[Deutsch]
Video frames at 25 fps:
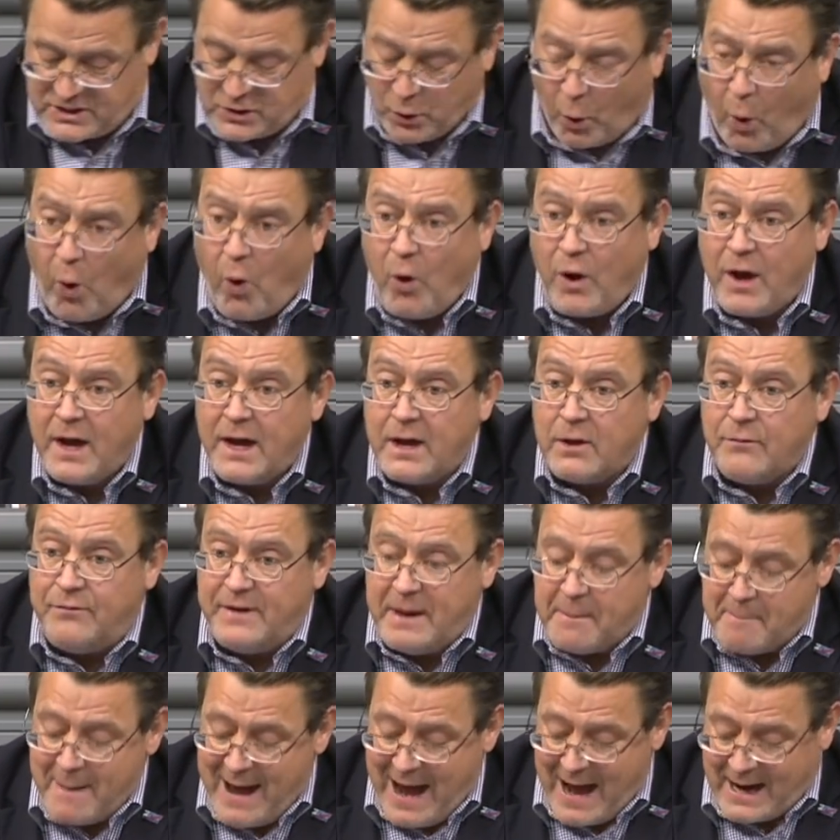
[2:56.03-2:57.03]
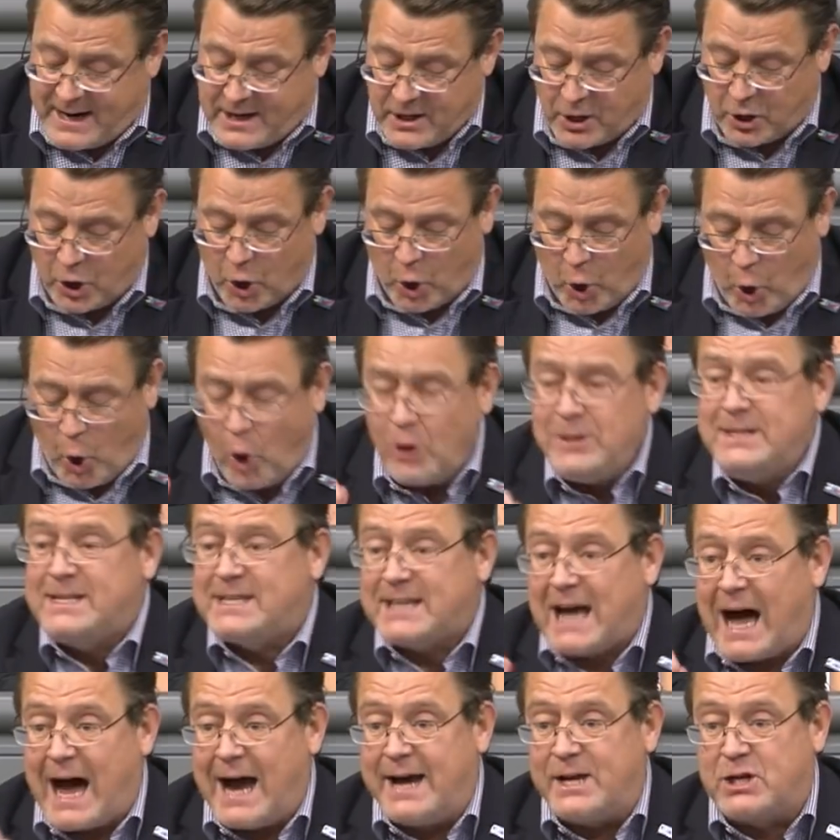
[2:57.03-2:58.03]
So wie Merkel
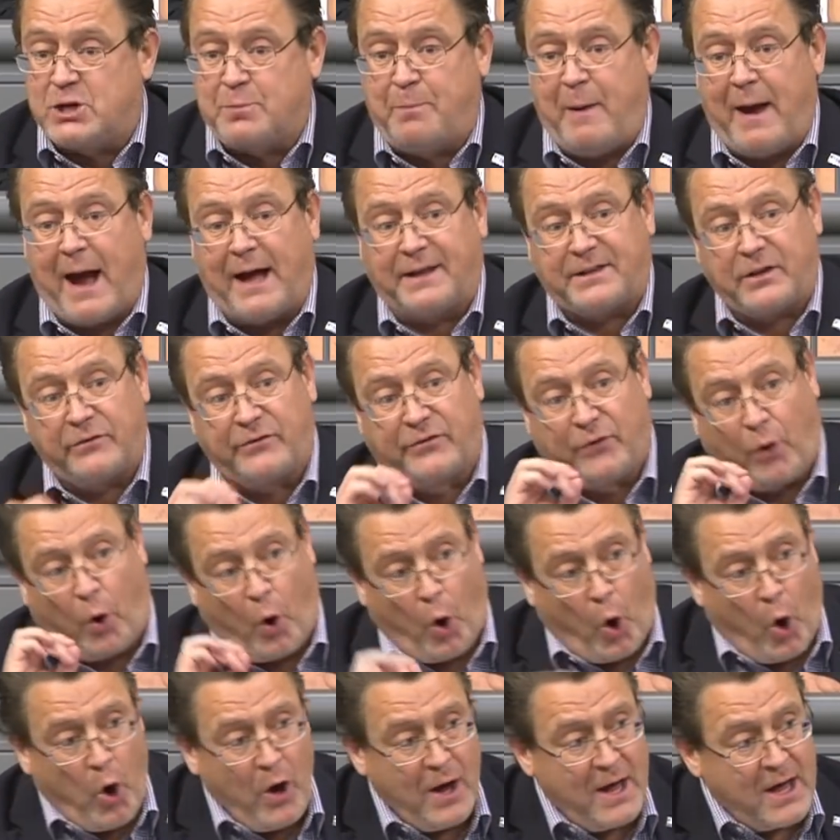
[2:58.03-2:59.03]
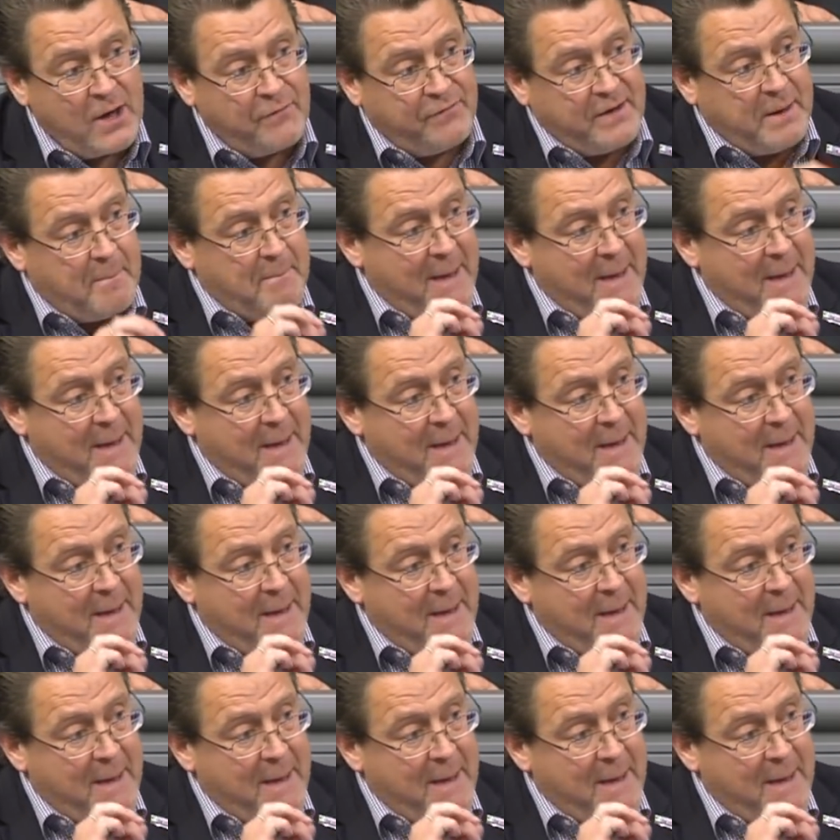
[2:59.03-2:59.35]
uns einsperrt, so wie